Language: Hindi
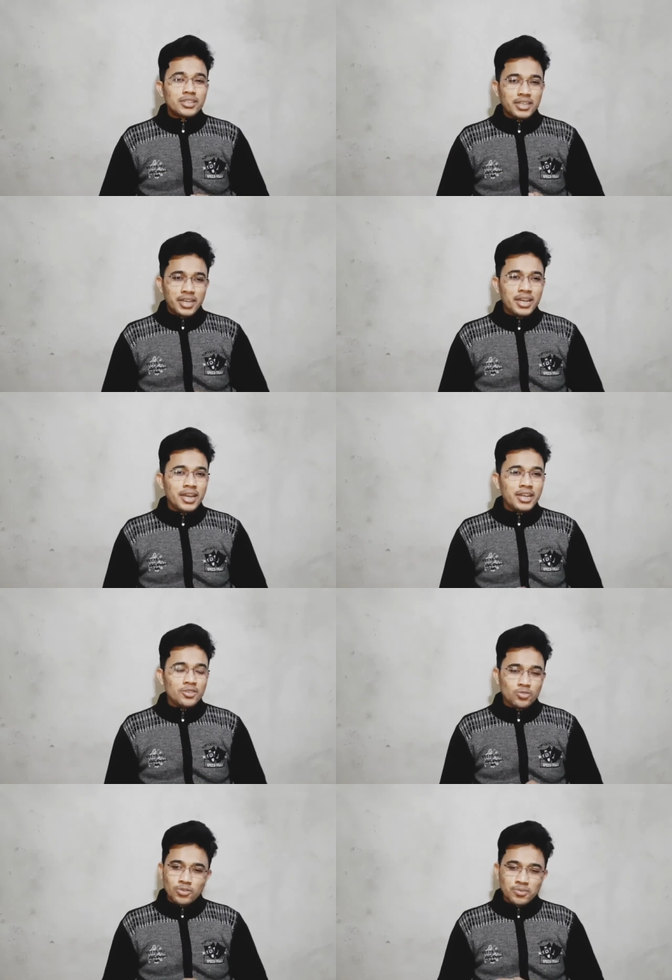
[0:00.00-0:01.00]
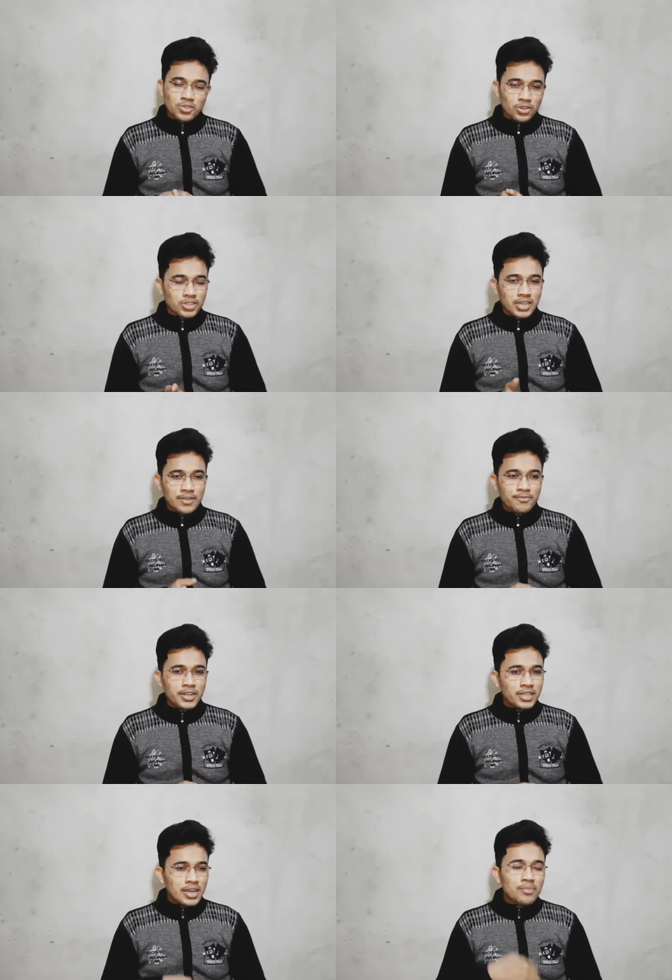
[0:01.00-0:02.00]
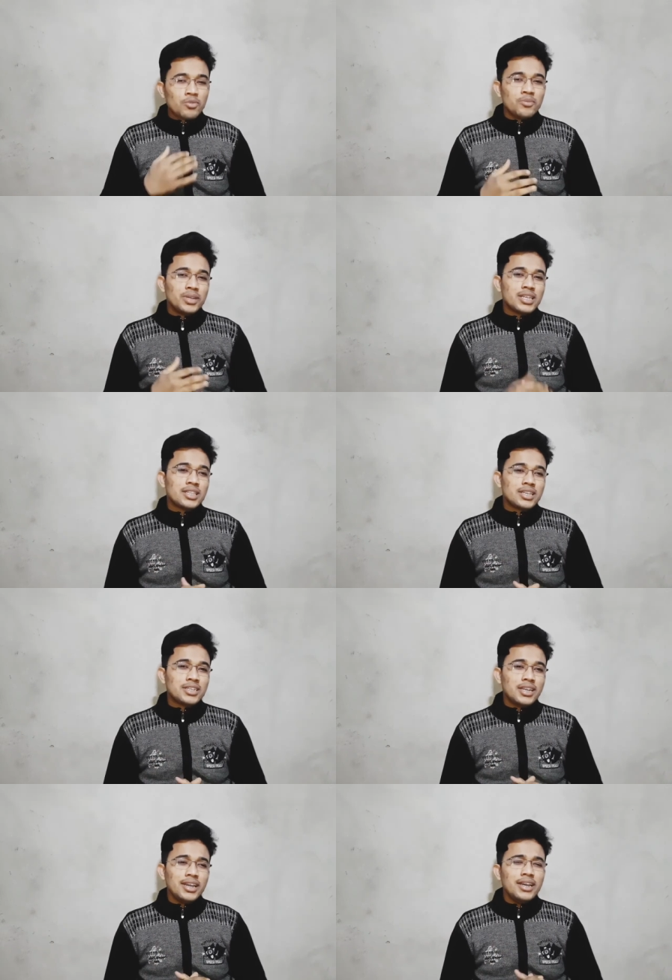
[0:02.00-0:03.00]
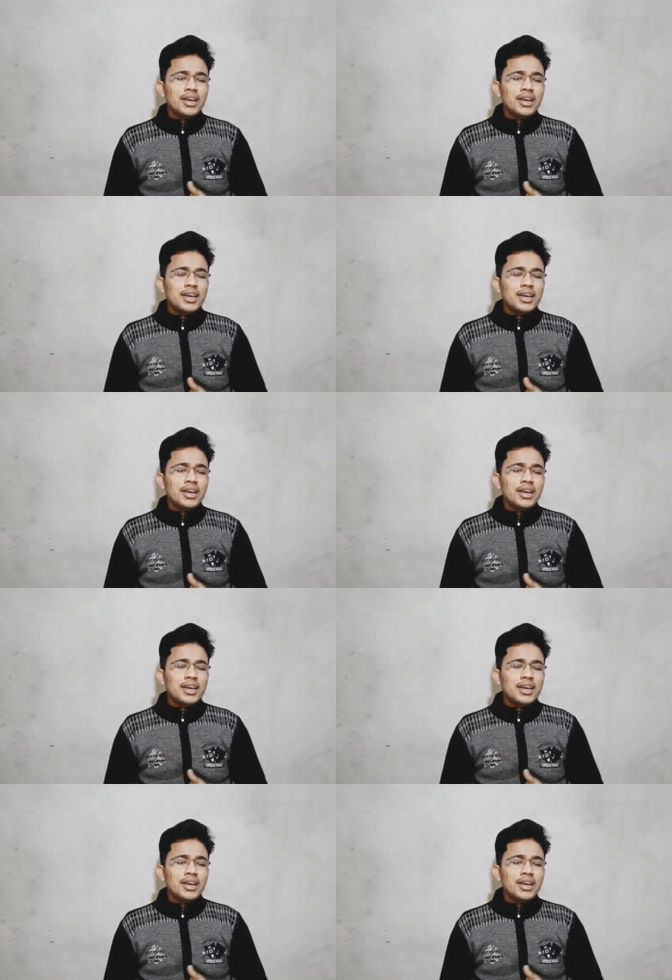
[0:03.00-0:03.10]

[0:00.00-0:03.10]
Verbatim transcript: तो ये है यूट्यूब शॉर्ट्स का फिर से आपको हम बताते चले